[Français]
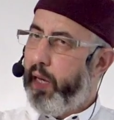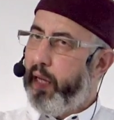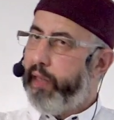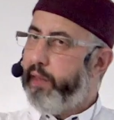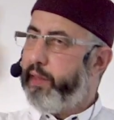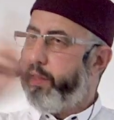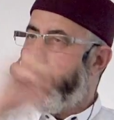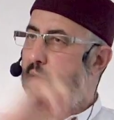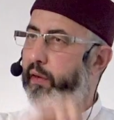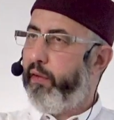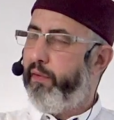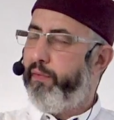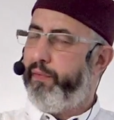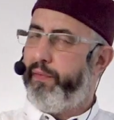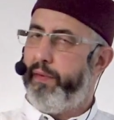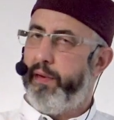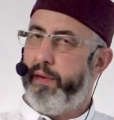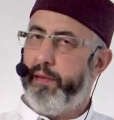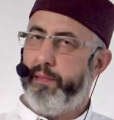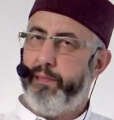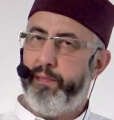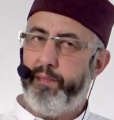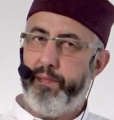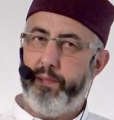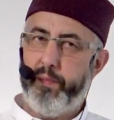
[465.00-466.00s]
un seul
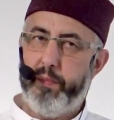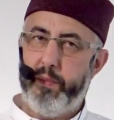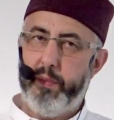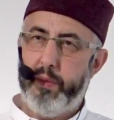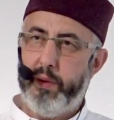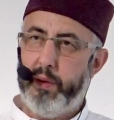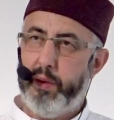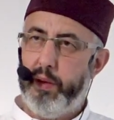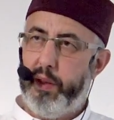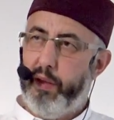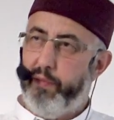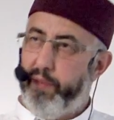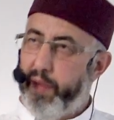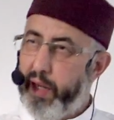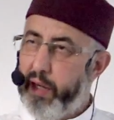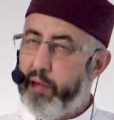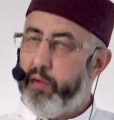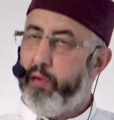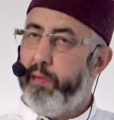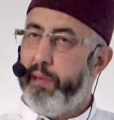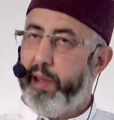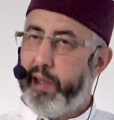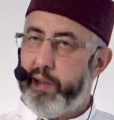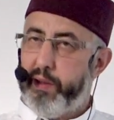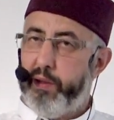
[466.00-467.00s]
enfant. Il y avait un
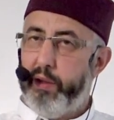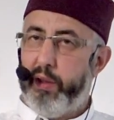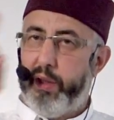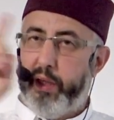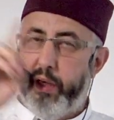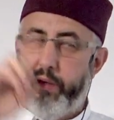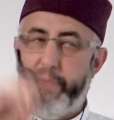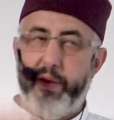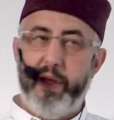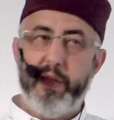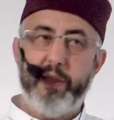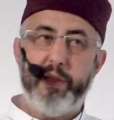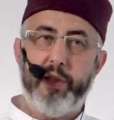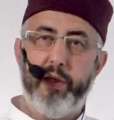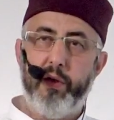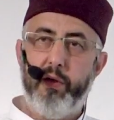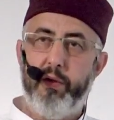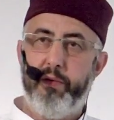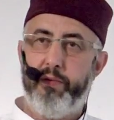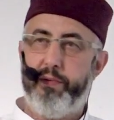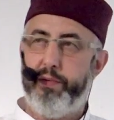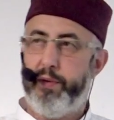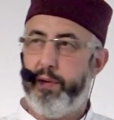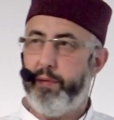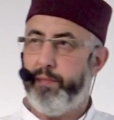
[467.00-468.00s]
commerçant qui avait un seul
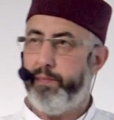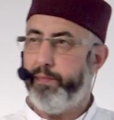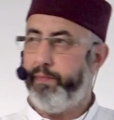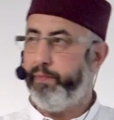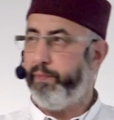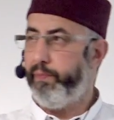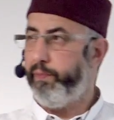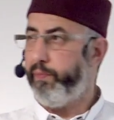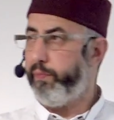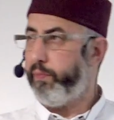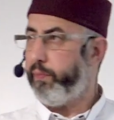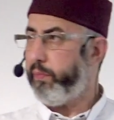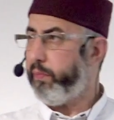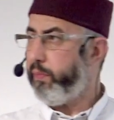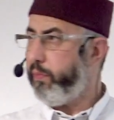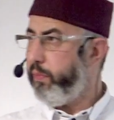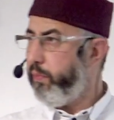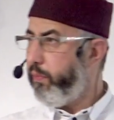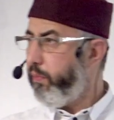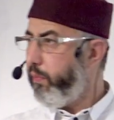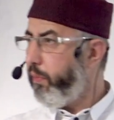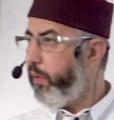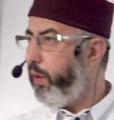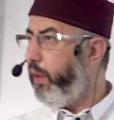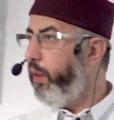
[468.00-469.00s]
enfant.
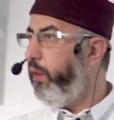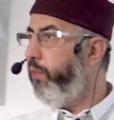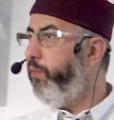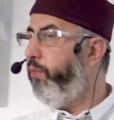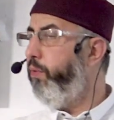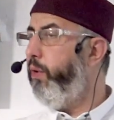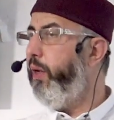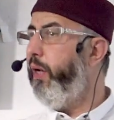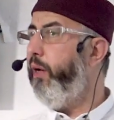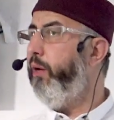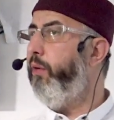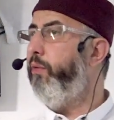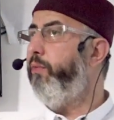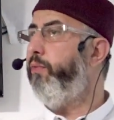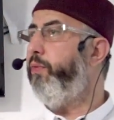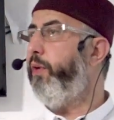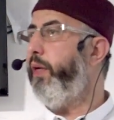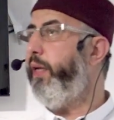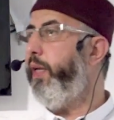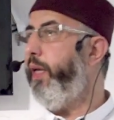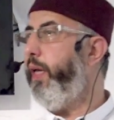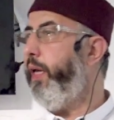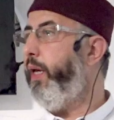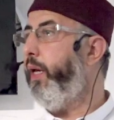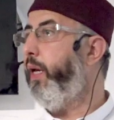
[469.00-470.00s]
Il voulait
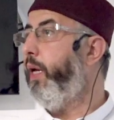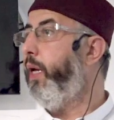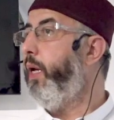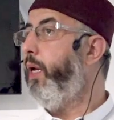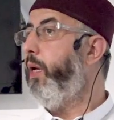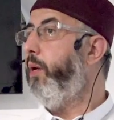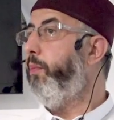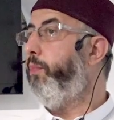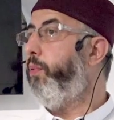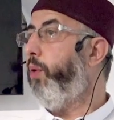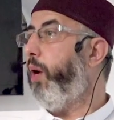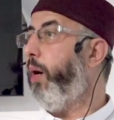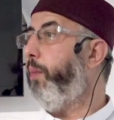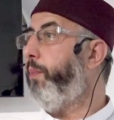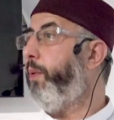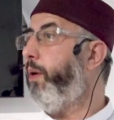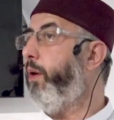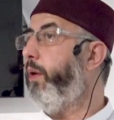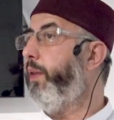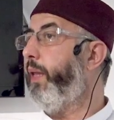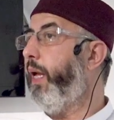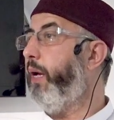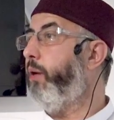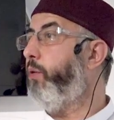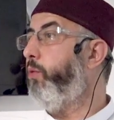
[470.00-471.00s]
l'envoyer pour
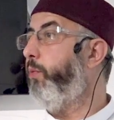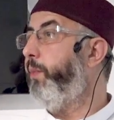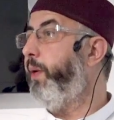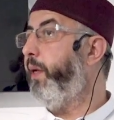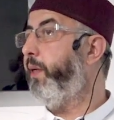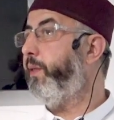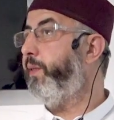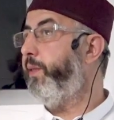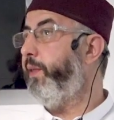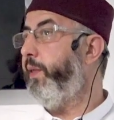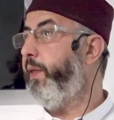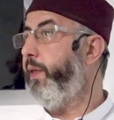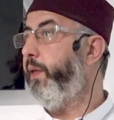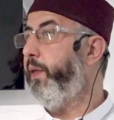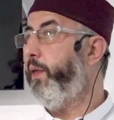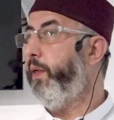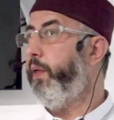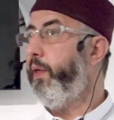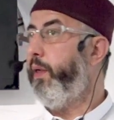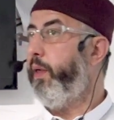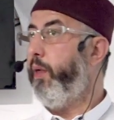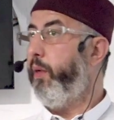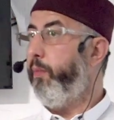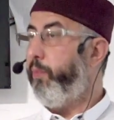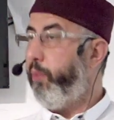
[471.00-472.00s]
apprendre à commercer,
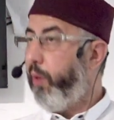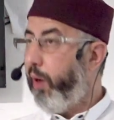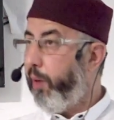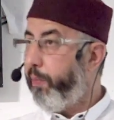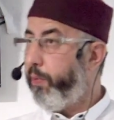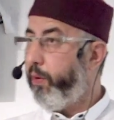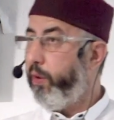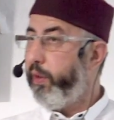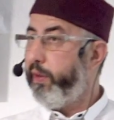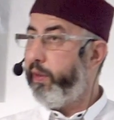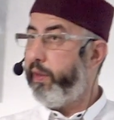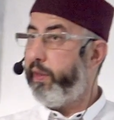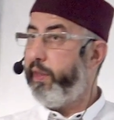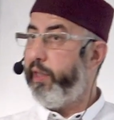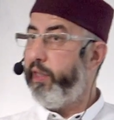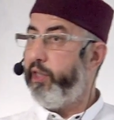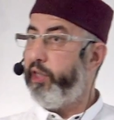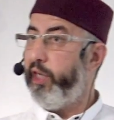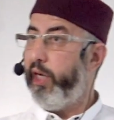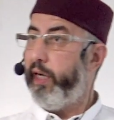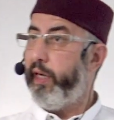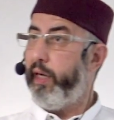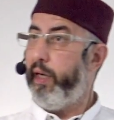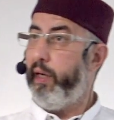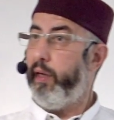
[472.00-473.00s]
pour apprendre à
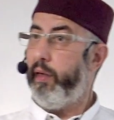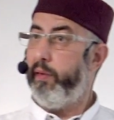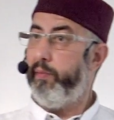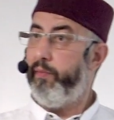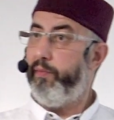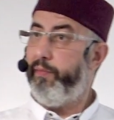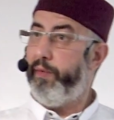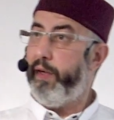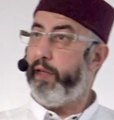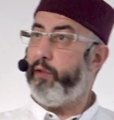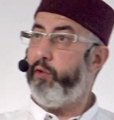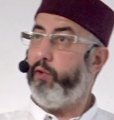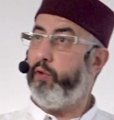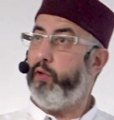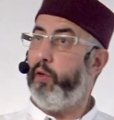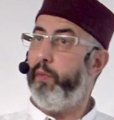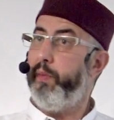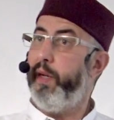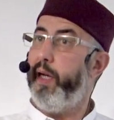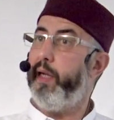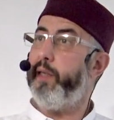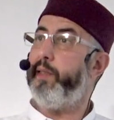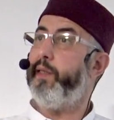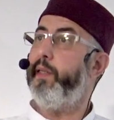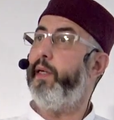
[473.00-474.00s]
tijara, faire du
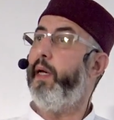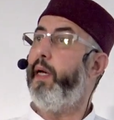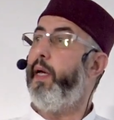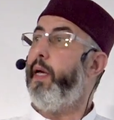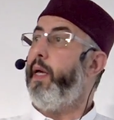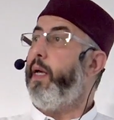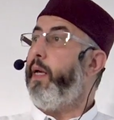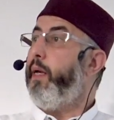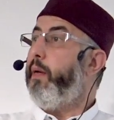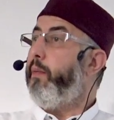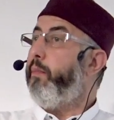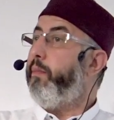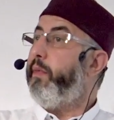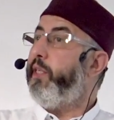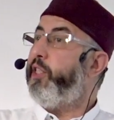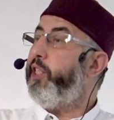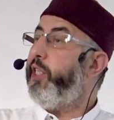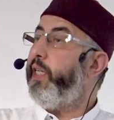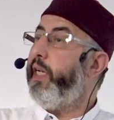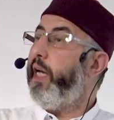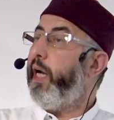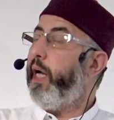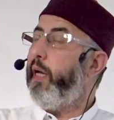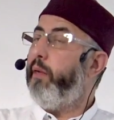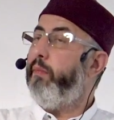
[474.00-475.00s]
commerce. Mais
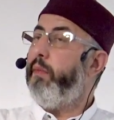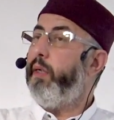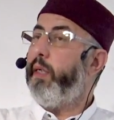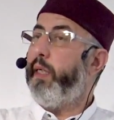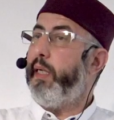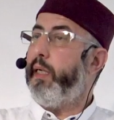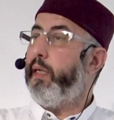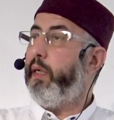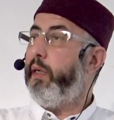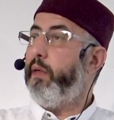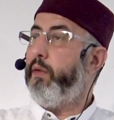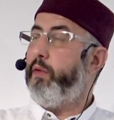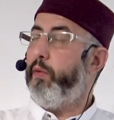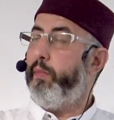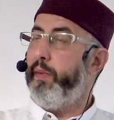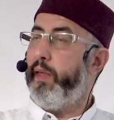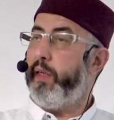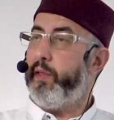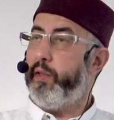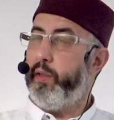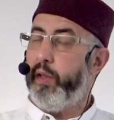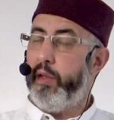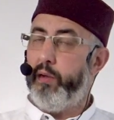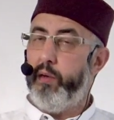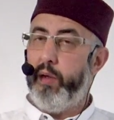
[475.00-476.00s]
généralement, les grands
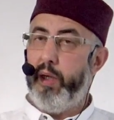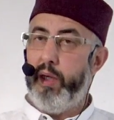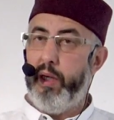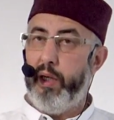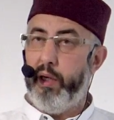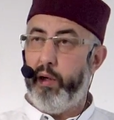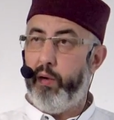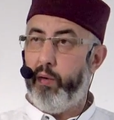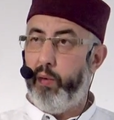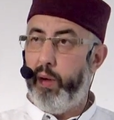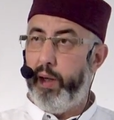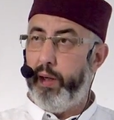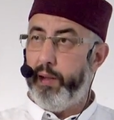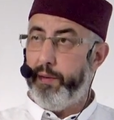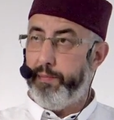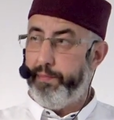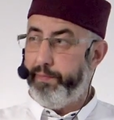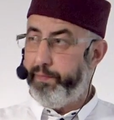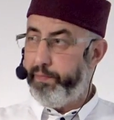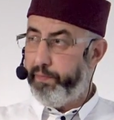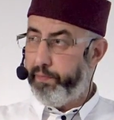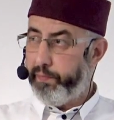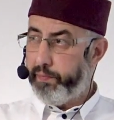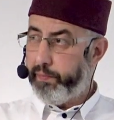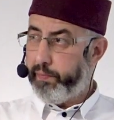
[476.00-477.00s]
commerçants,
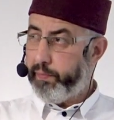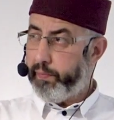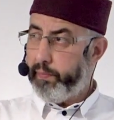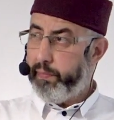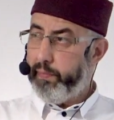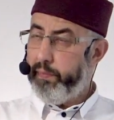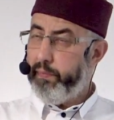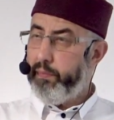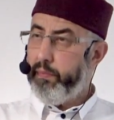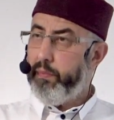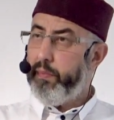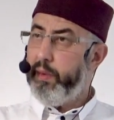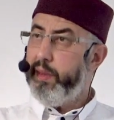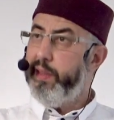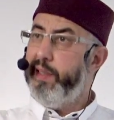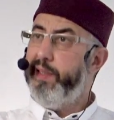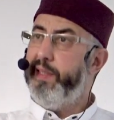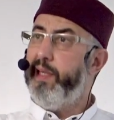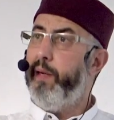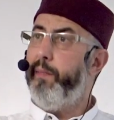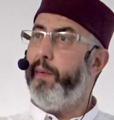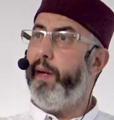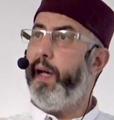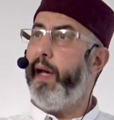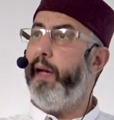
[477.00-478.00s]
ils
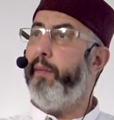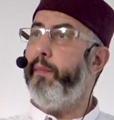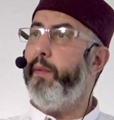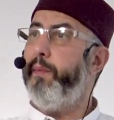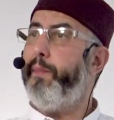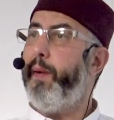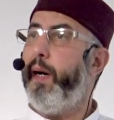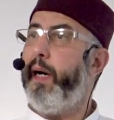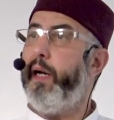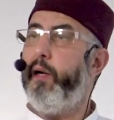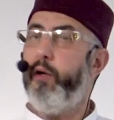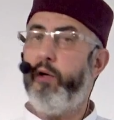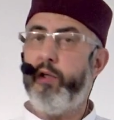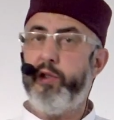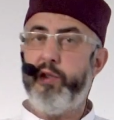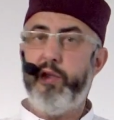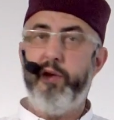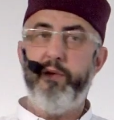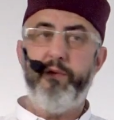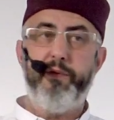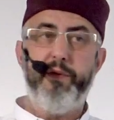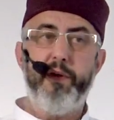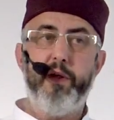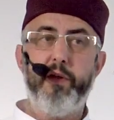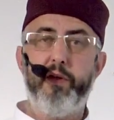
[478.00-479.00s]
n'apprennent pas à leurs
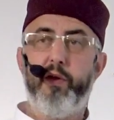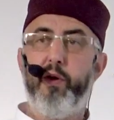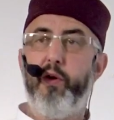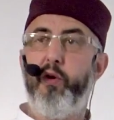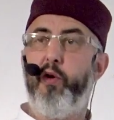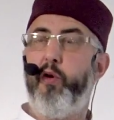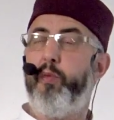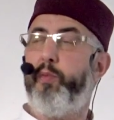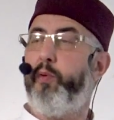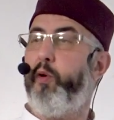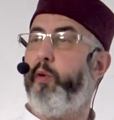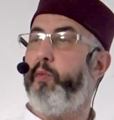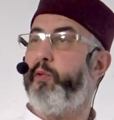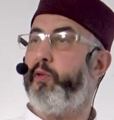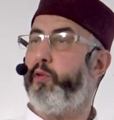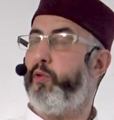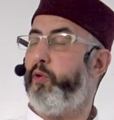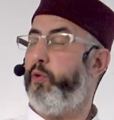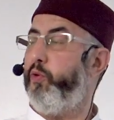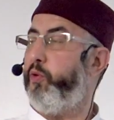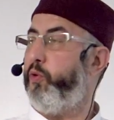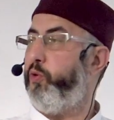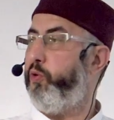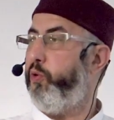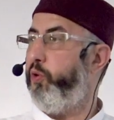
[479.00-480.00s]
enfants dans leur propre
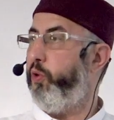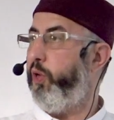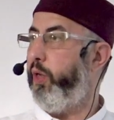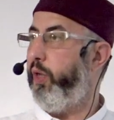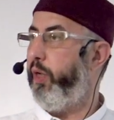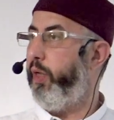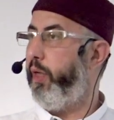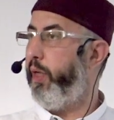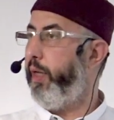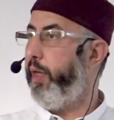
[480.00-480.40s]
structure.